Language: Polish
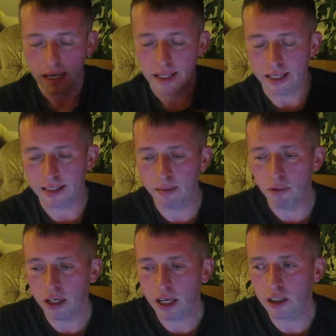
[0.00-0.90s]
Tak
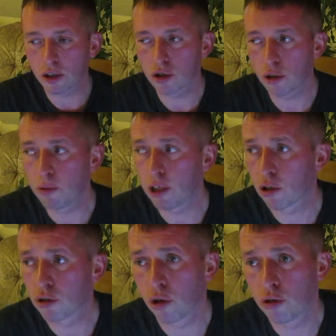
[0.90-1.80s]
samo jak, a co zrobić, jak
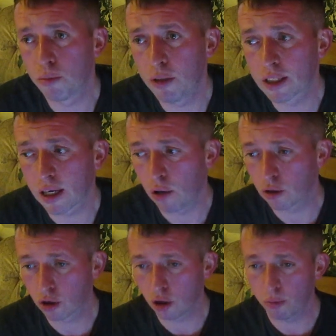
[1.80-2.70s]
odchodzi bliska
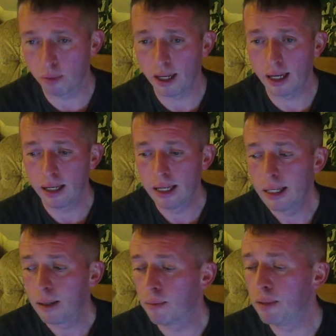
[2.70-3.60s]
osoba,
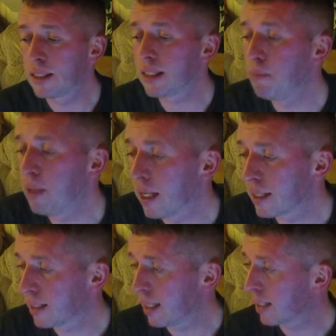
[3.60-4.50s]
bliski
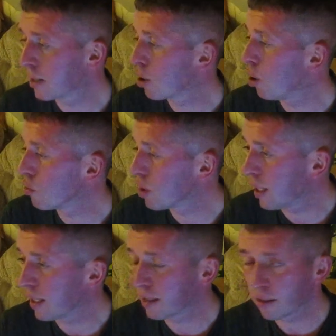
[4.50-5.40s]
piesek,
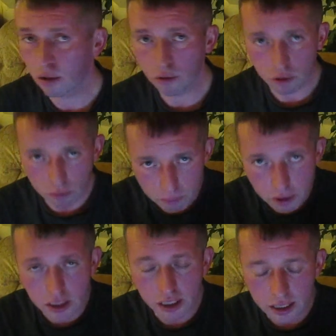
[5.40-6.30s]
kotek, no
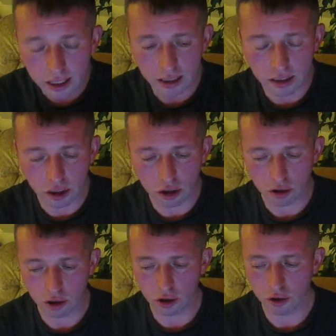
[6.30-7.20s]
bliskie dla nas
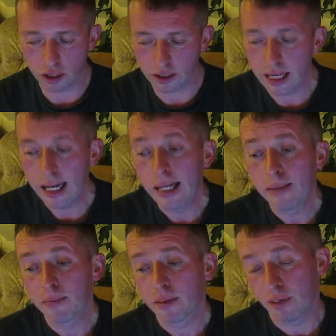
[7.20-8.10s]
istoty, co ten.
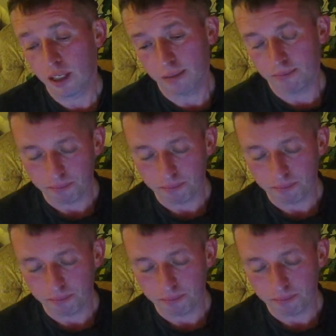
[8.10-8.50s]
Wiecie,